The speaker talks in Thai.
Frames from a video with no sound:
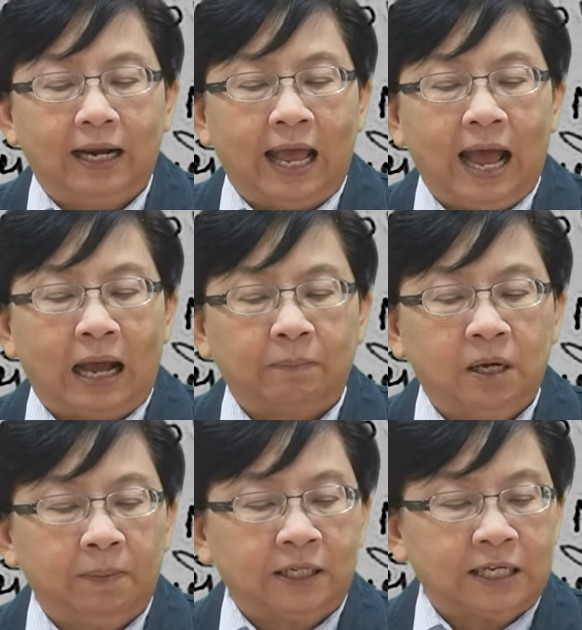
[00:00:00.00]
และหาก
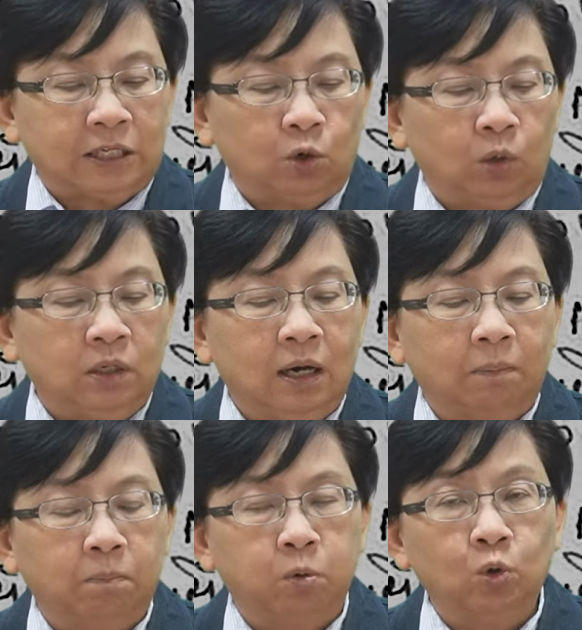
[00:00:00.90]
เมื่อประชาชนเลือก
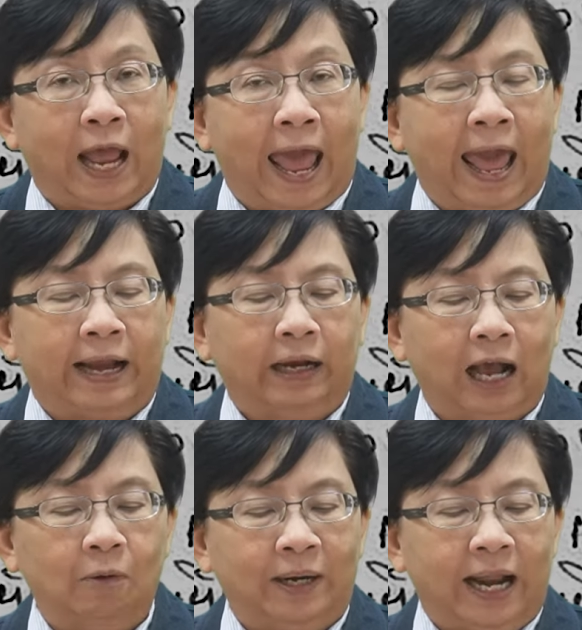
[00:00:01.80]
ผู้แทน
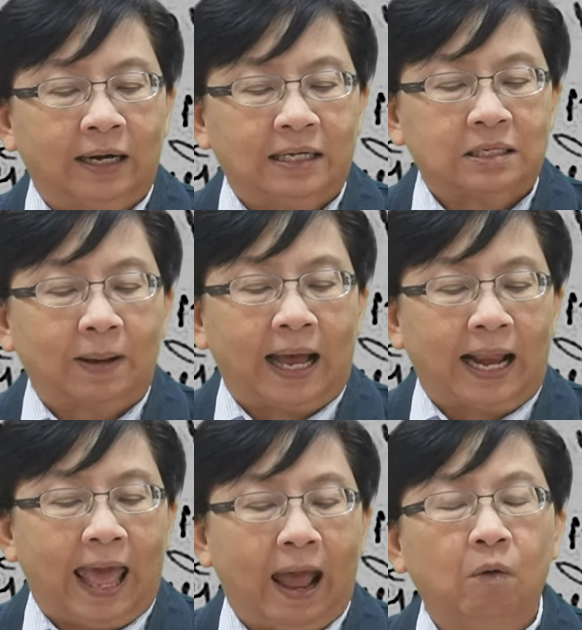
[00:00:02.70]
เข้าไปนั่งในสภา
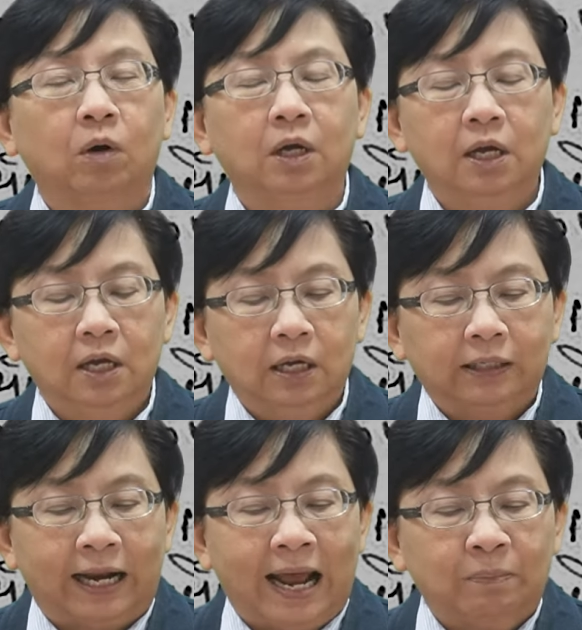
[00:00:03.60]
แล้ว
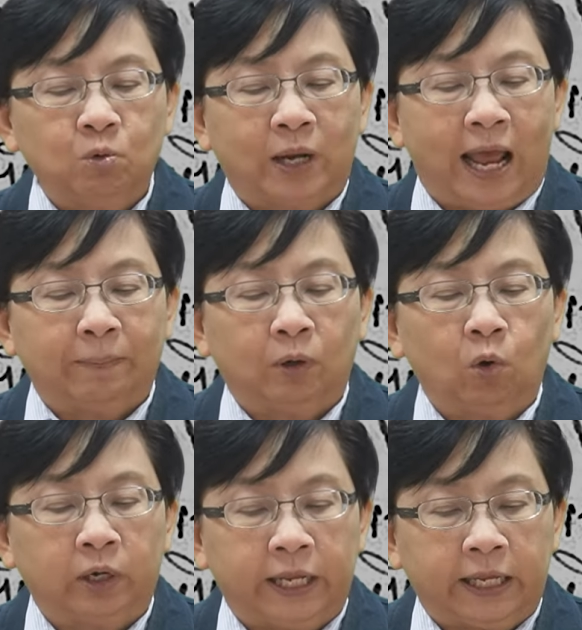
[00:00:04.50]
ถ้าได้ผู้แทนเป็น
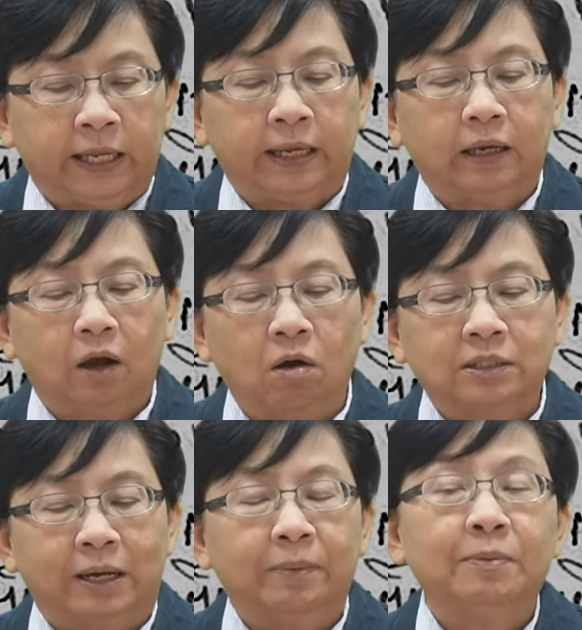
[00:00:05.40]
คนดีก็
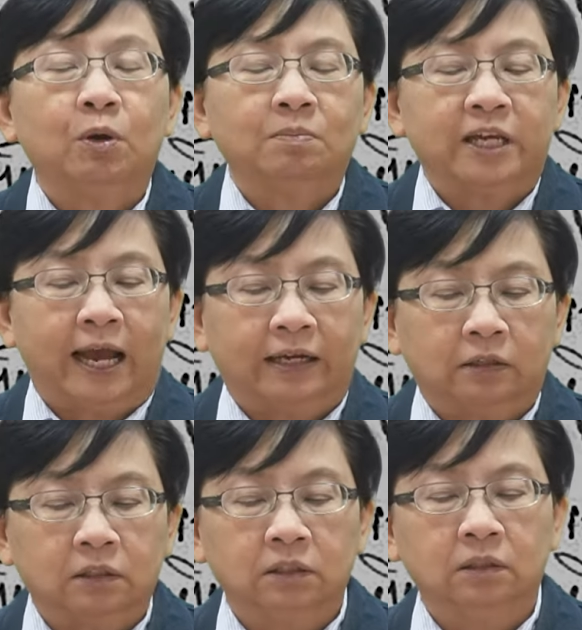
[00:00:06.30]
จะไม่มีความเสียหาย
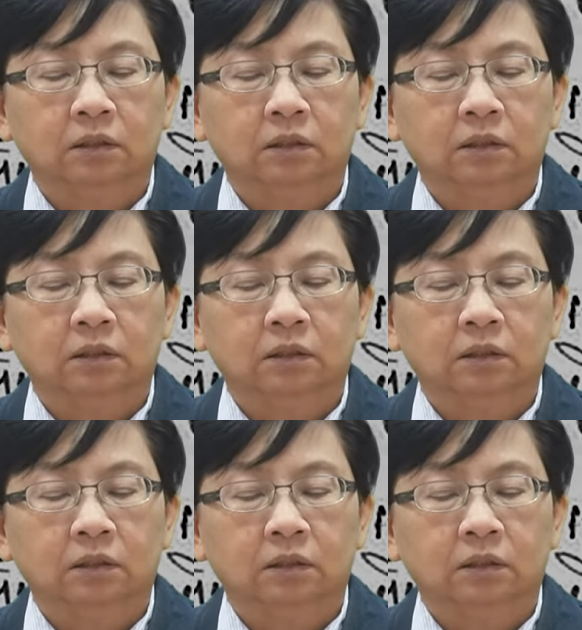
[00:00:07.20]
เกิดขึ้น